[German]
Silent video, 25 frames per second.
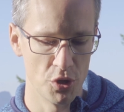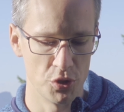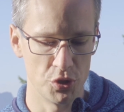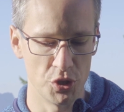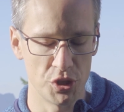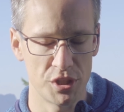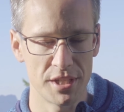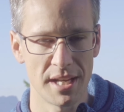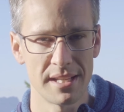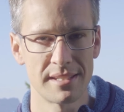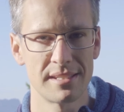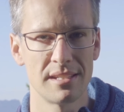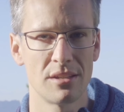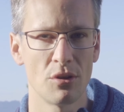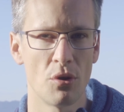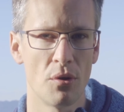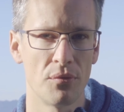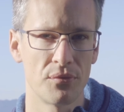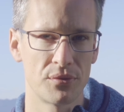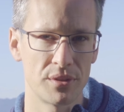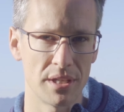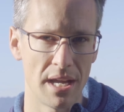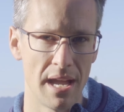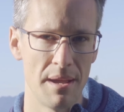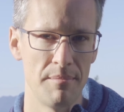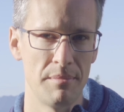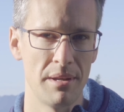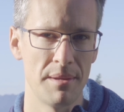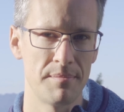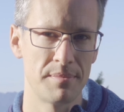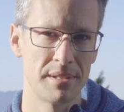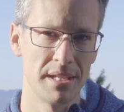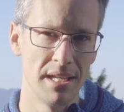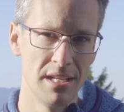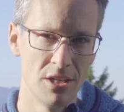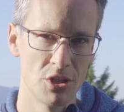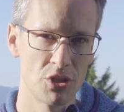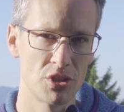durch das ich oft
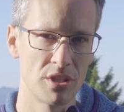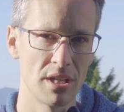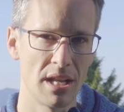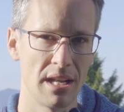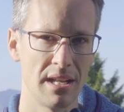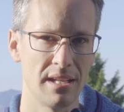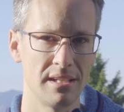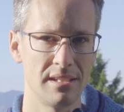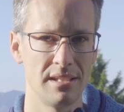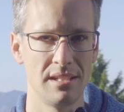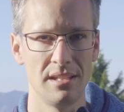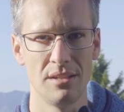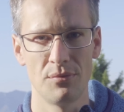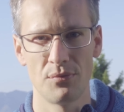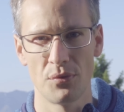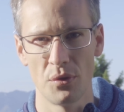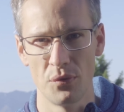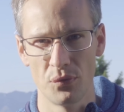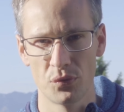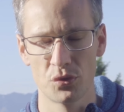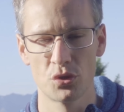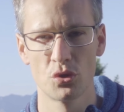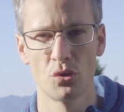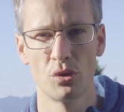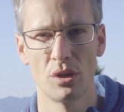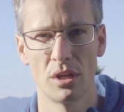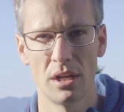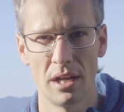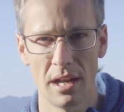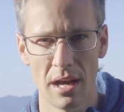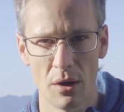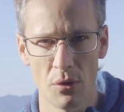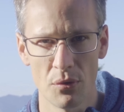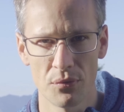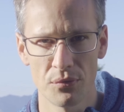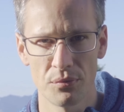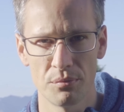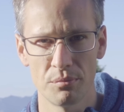Timelapse hinstelle, die fünf Stunden
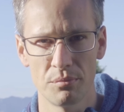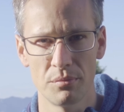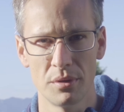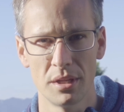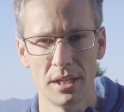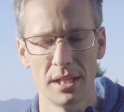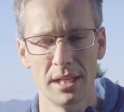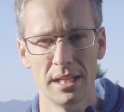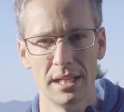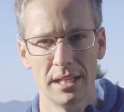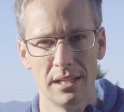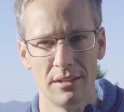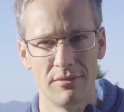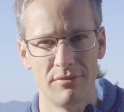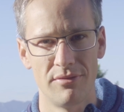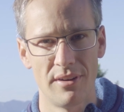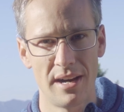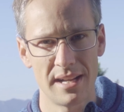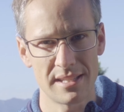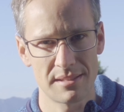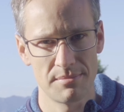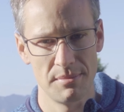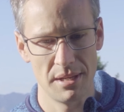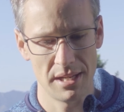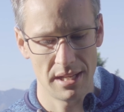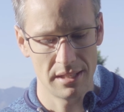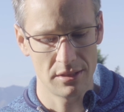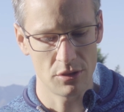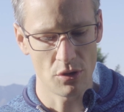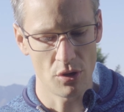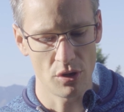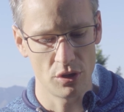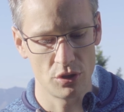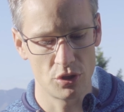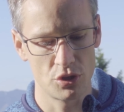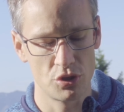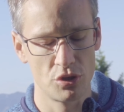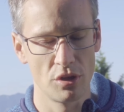laufen, war es mir dann
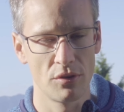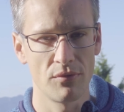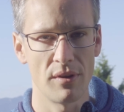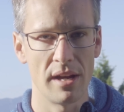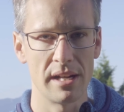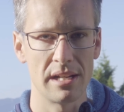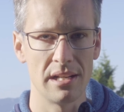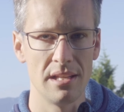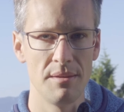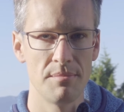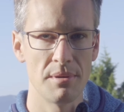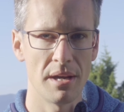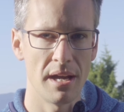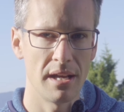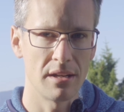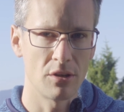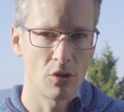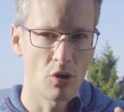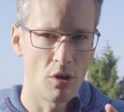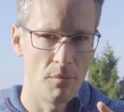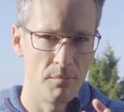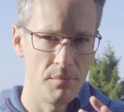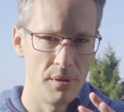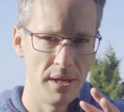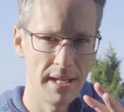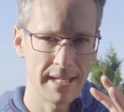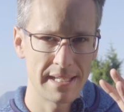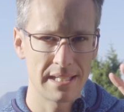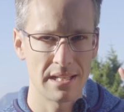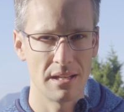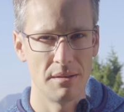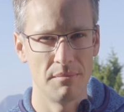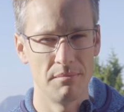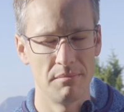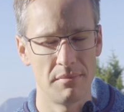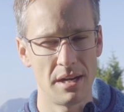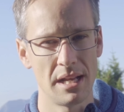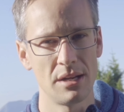doch ein Stück weit lieber, ein komplett
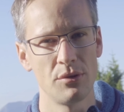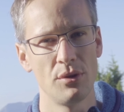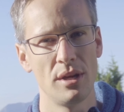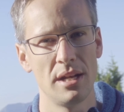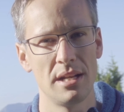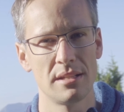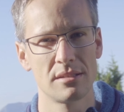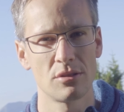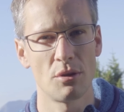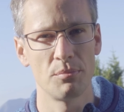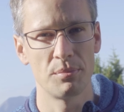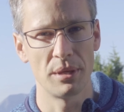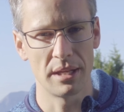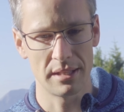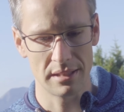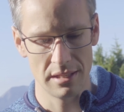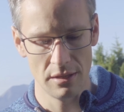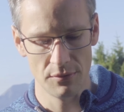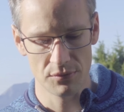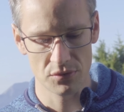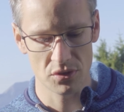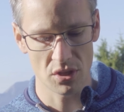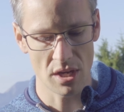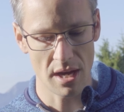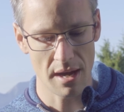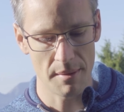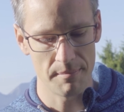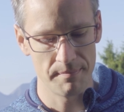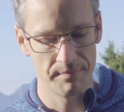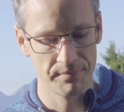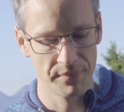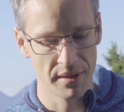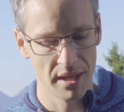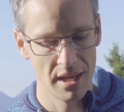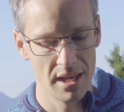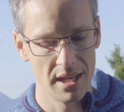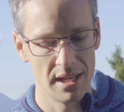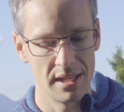manuelles Objektiv zu
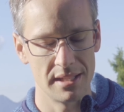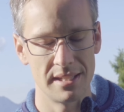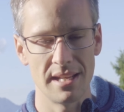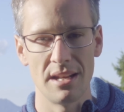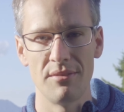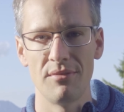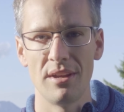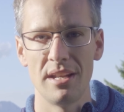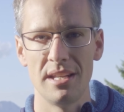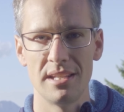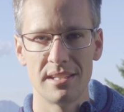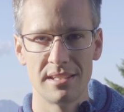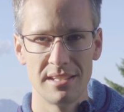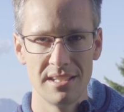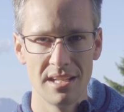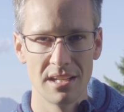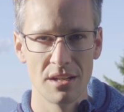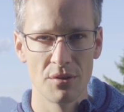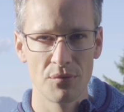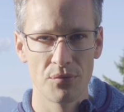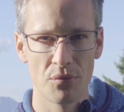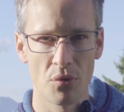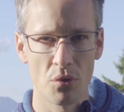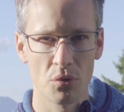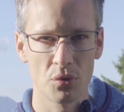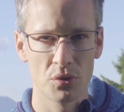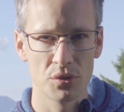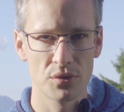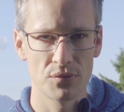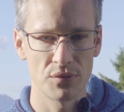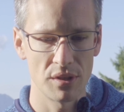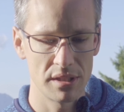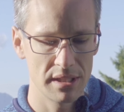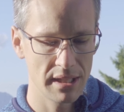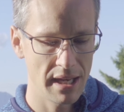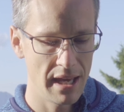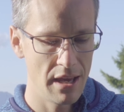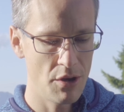haben. Denn wenn ich hier den Fokus
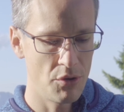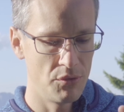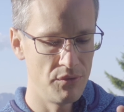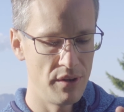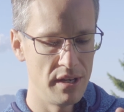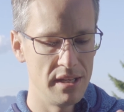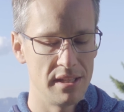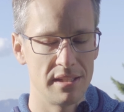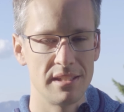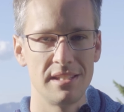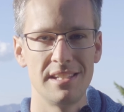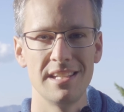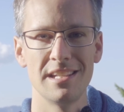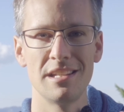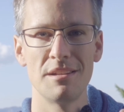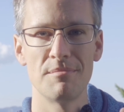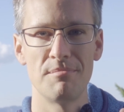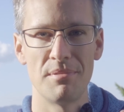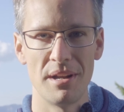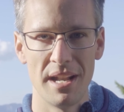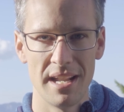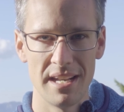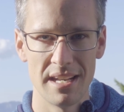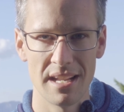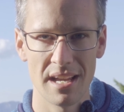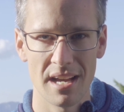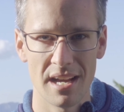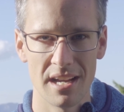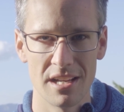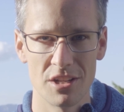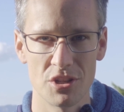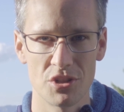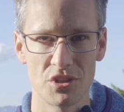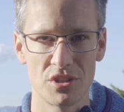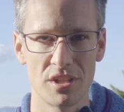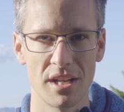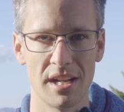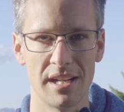verdrehe und wenn ich hier die Blende
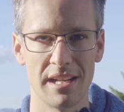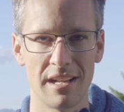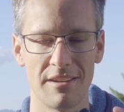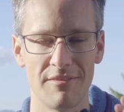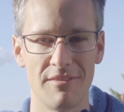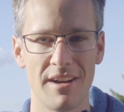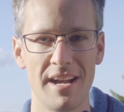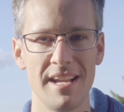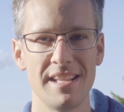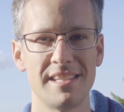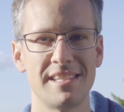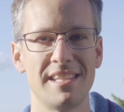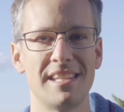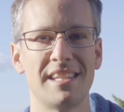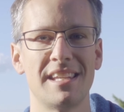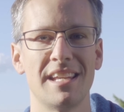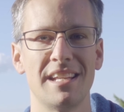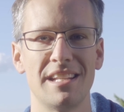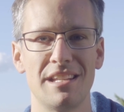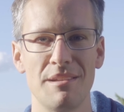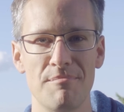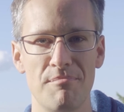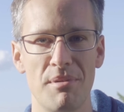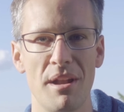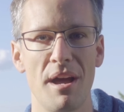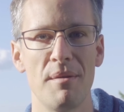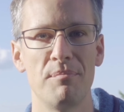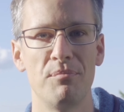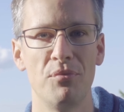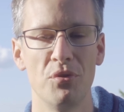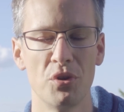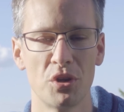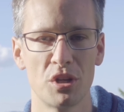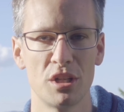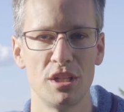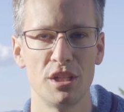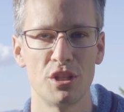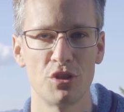einstelle, dann weiß ich, die bleibt
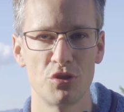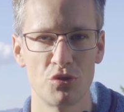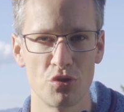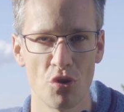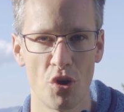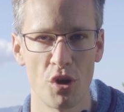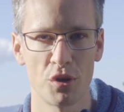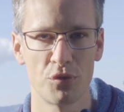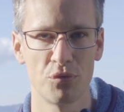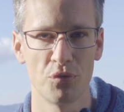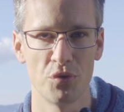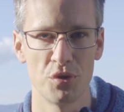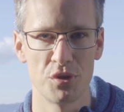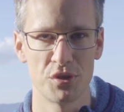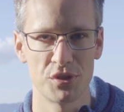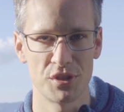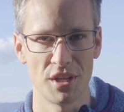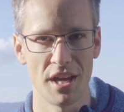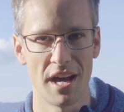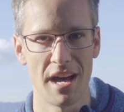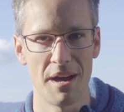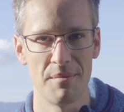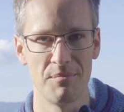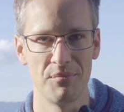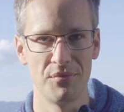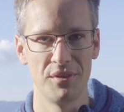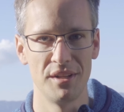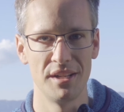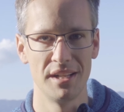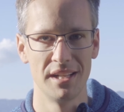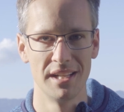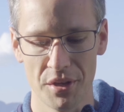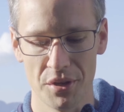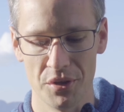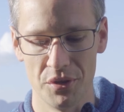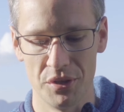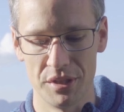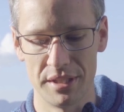wirklich dort, wo ich sie haben will.
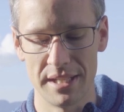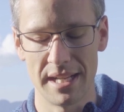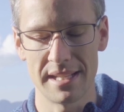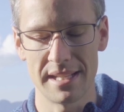Und